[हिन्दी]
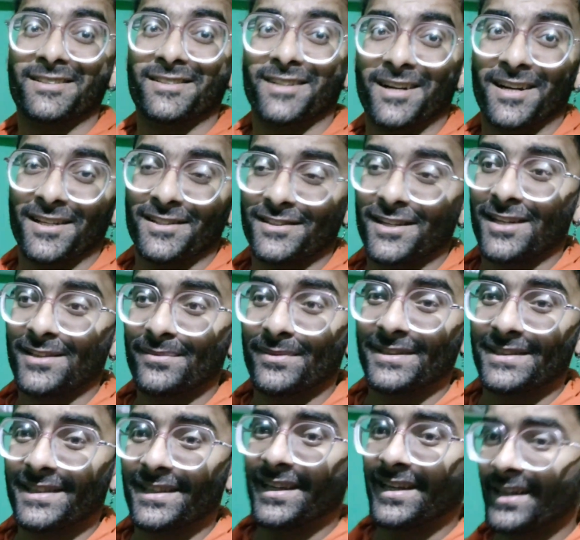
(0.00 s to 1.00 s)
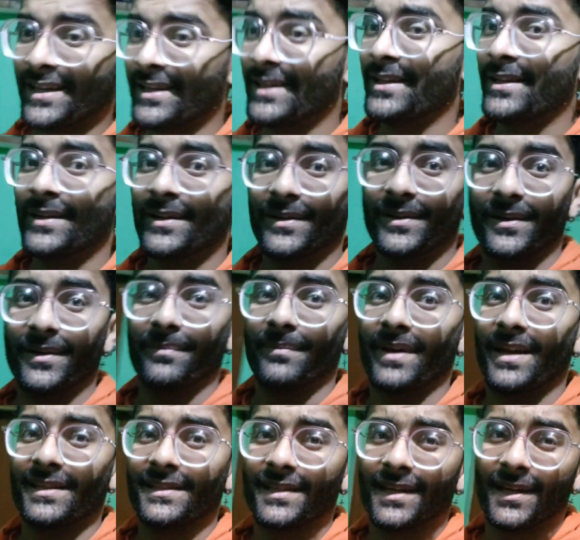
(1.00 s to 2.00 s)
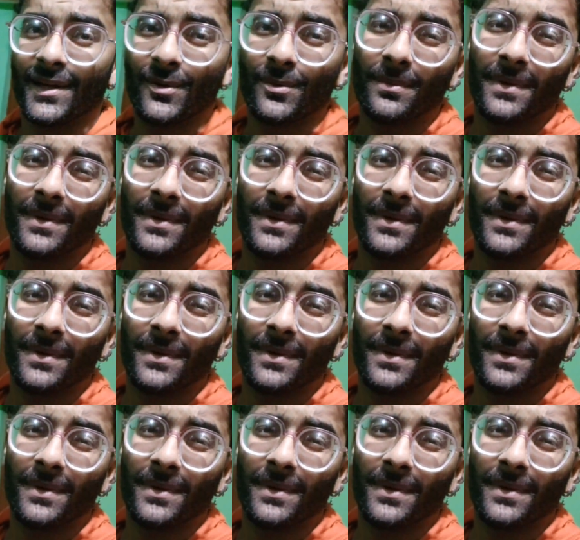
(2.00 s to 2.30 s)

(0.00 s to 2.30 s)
साढ़े सात बज रहे हैं और मैं जा रहा हूँ